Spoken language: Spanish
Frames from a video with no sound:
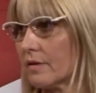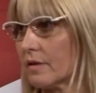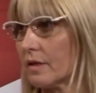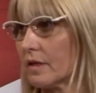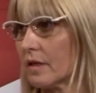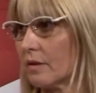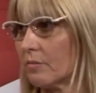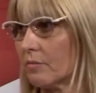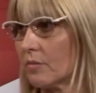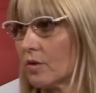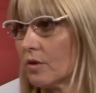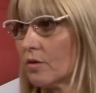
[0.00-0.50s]

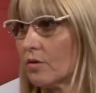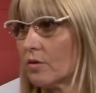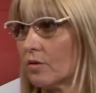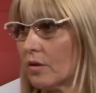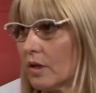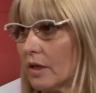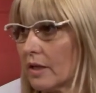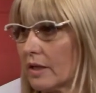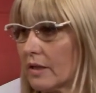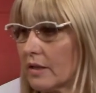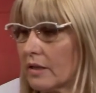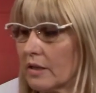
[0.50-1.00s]
cambió
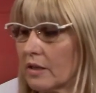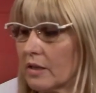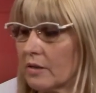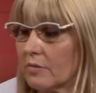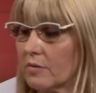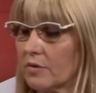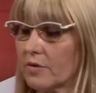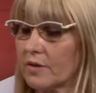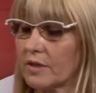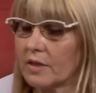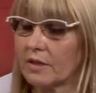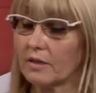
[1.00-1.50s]
la que
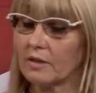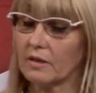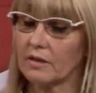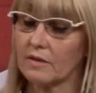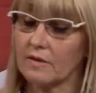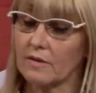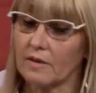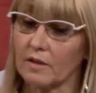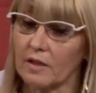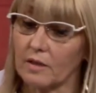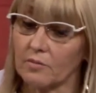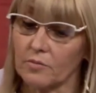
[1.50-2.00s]
teníamos antes,
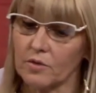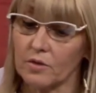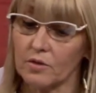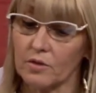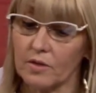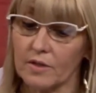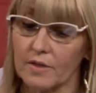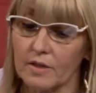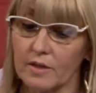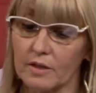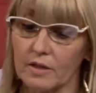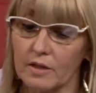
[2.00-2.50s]
se cambió
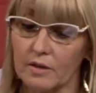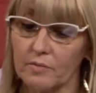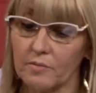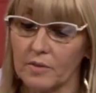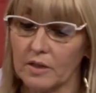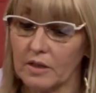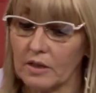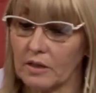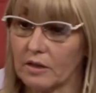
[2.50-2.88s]
el sistema.